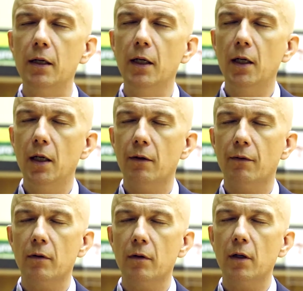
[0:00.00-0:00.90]

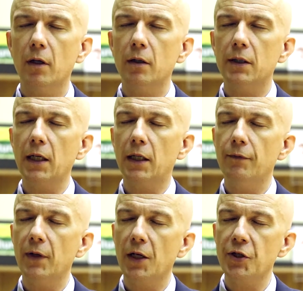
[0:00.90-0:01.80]
Yy,
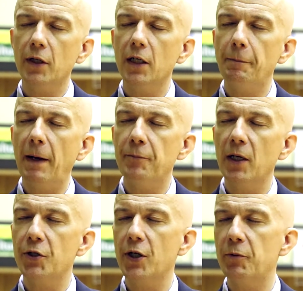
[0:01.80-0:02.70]
taki wyrażony na
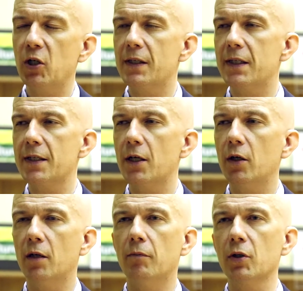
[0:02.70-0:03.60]
papierze przed
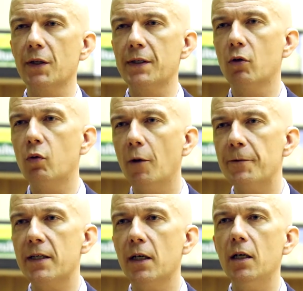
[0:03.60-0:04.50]
sezonem, bo to są
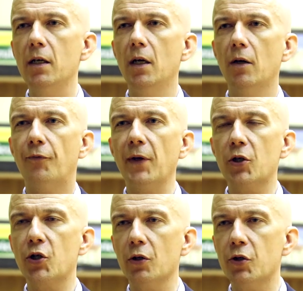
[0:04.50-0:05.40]
chłopcy w
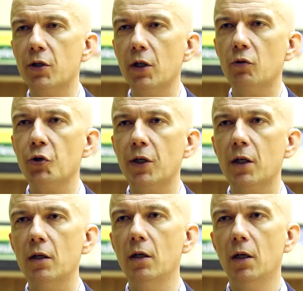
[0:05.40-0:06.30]
większości,
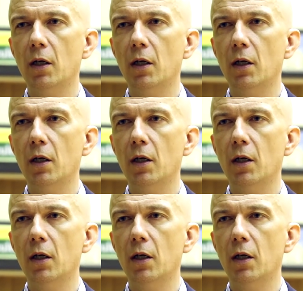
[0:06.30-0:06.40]
którzy